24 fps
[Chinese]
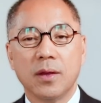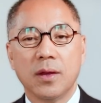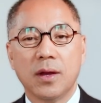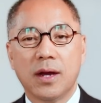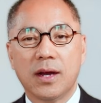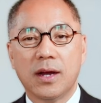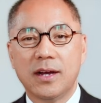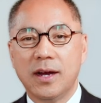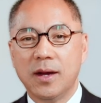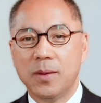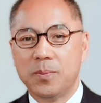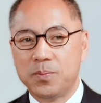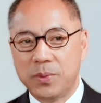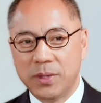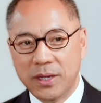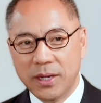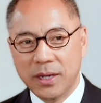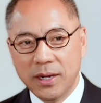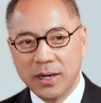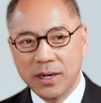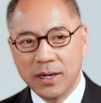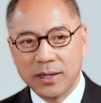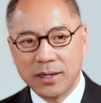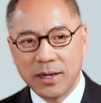和
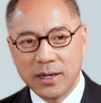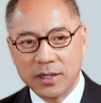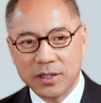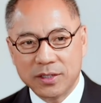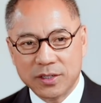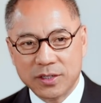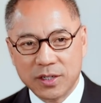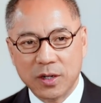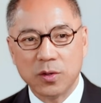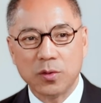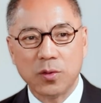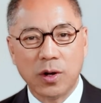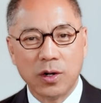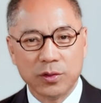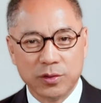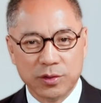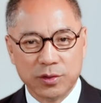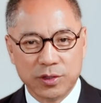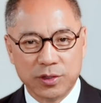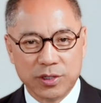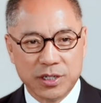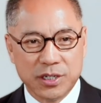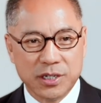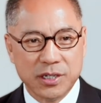别人升官
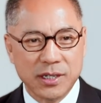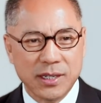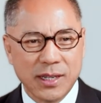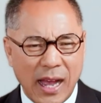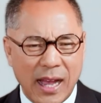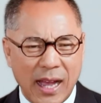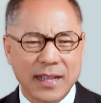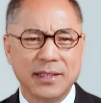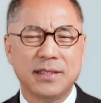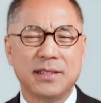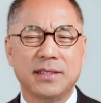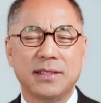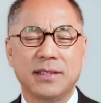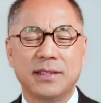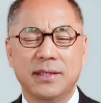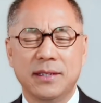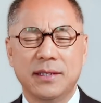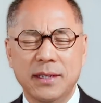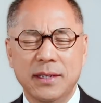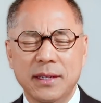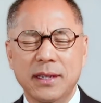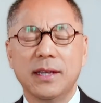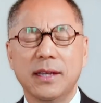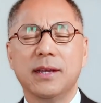去吃宴
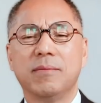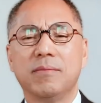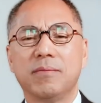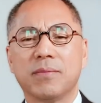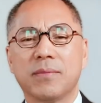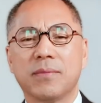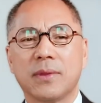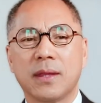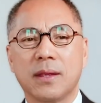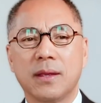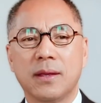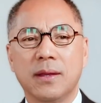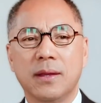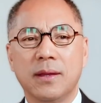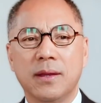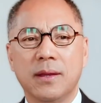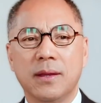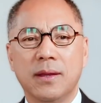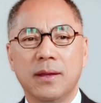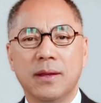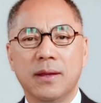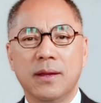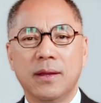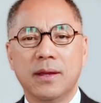席。
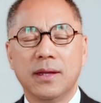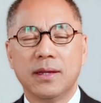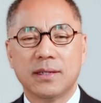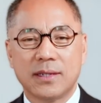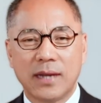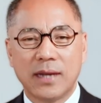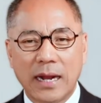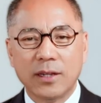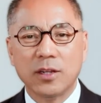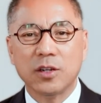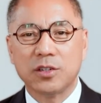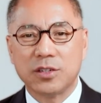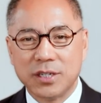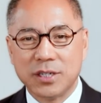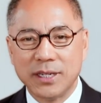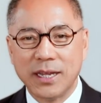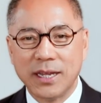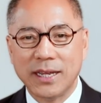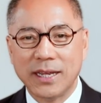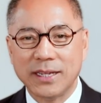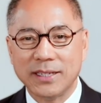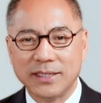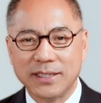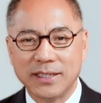啥叫吃
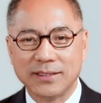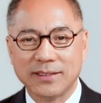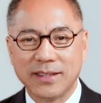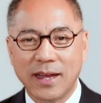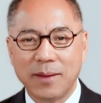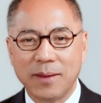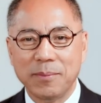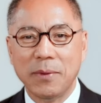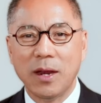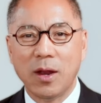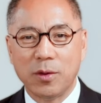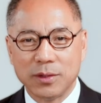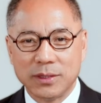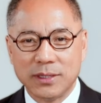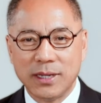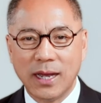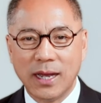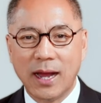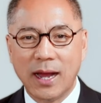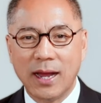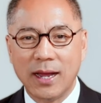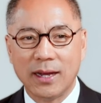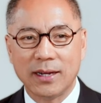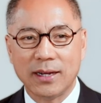宴席？咱们老
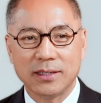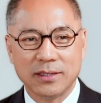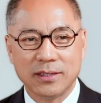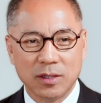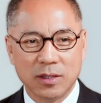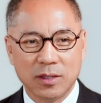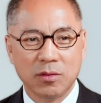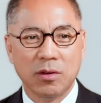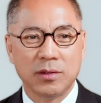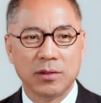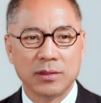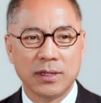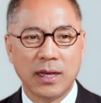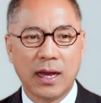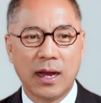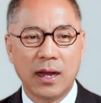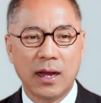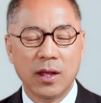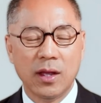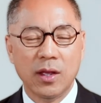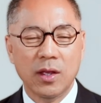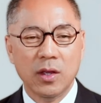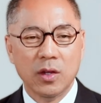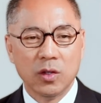家呀，山东老家，
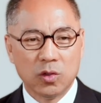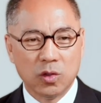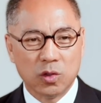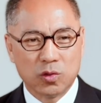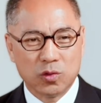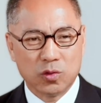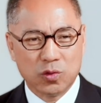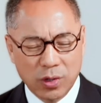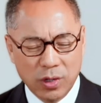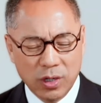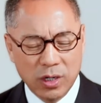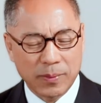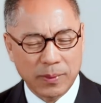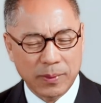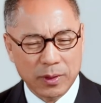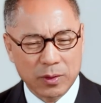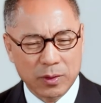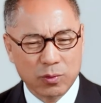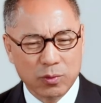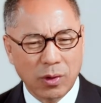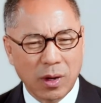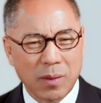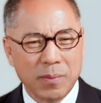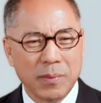就是村里边
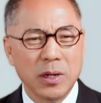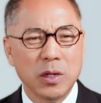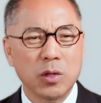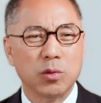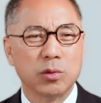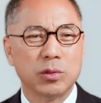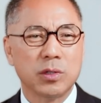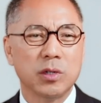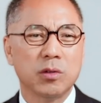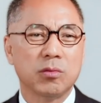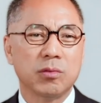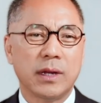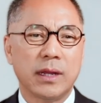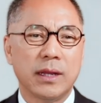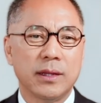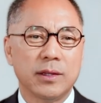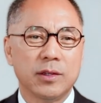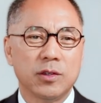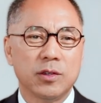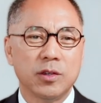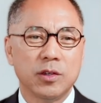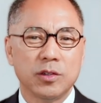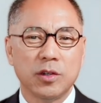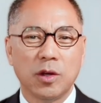专门有这种人，
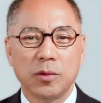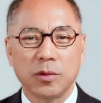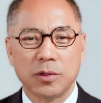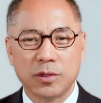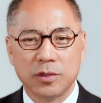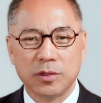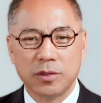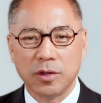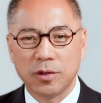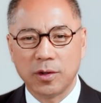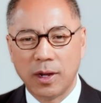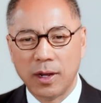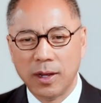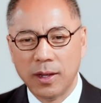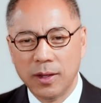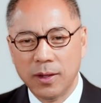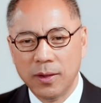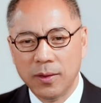叫叫叫做